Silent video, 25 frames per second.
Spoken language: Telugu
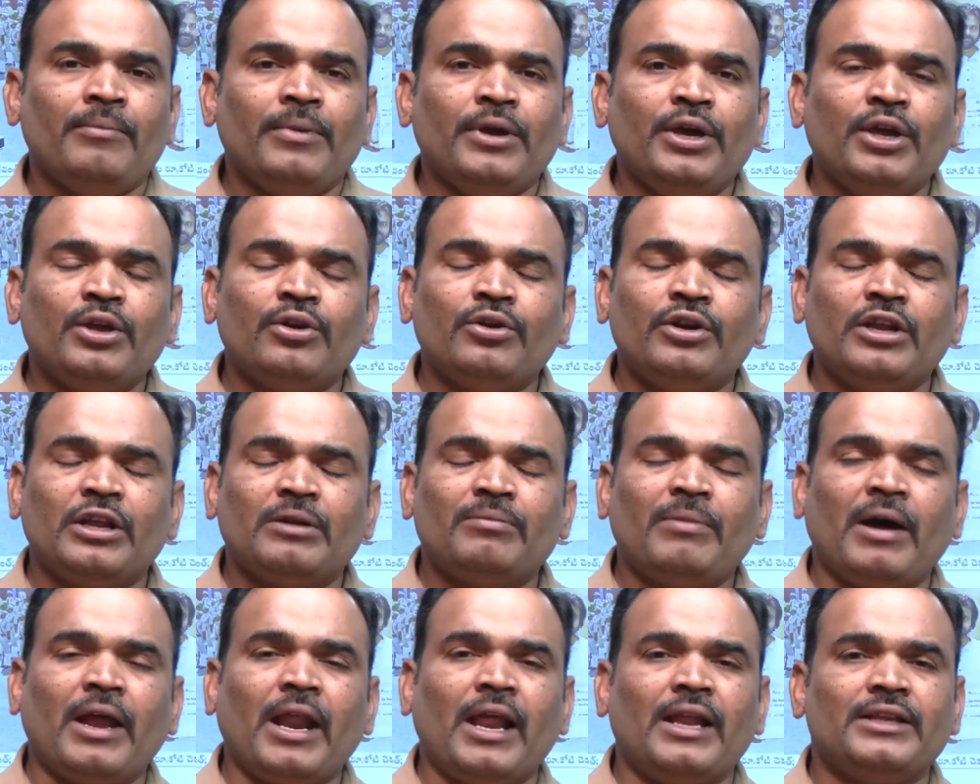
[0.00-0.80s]
మీరు
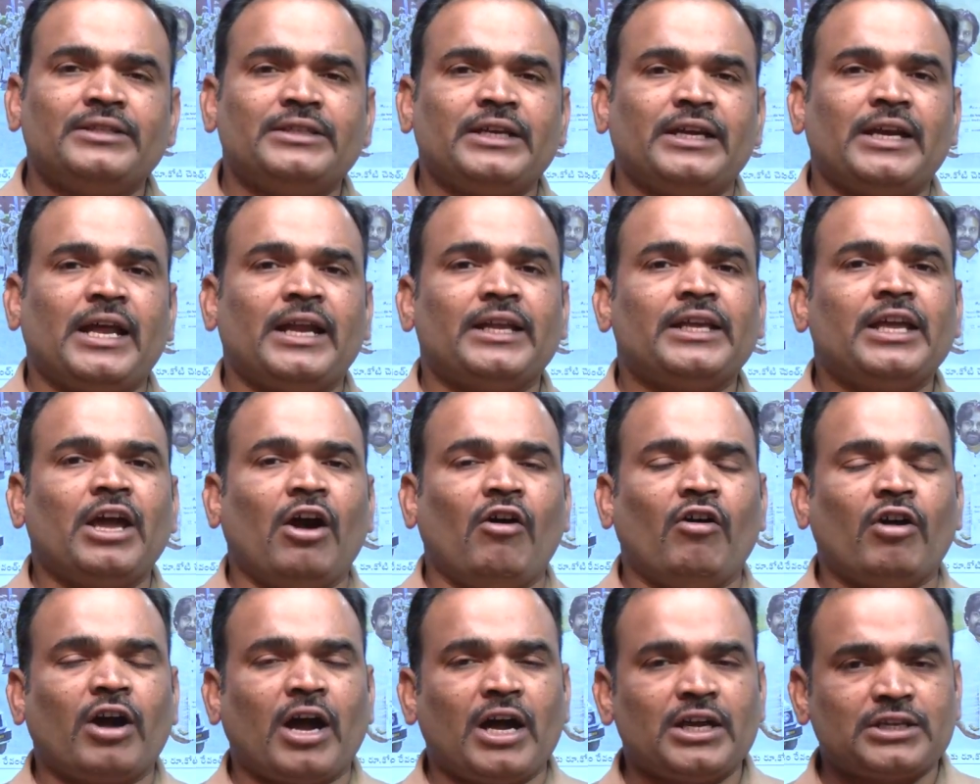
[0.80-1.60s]
నిర్మాణాలు చేయడానికి
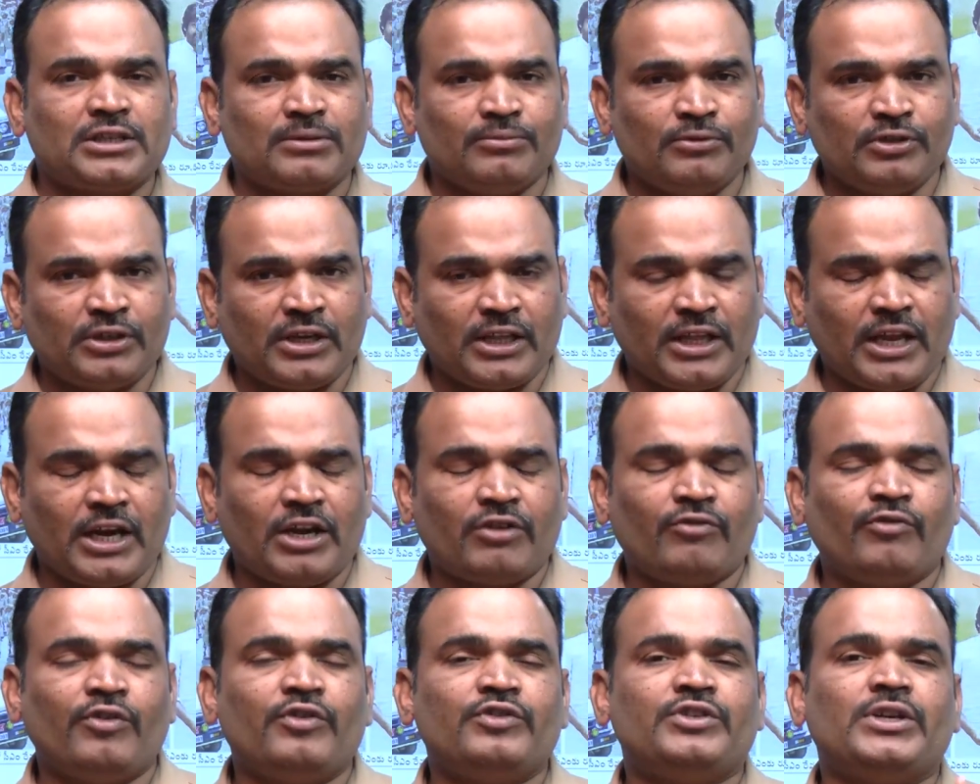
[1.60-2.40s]
అవకాశం ఉంటుంది
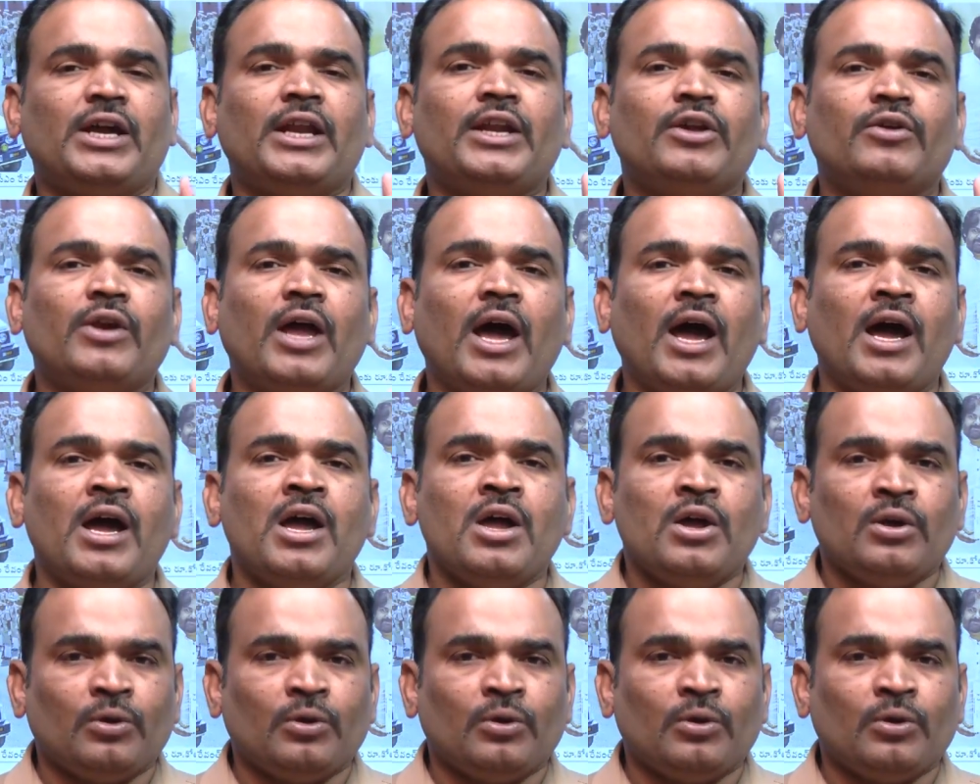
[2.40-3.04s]
అనేటువంటి విషయాన్ని కూడా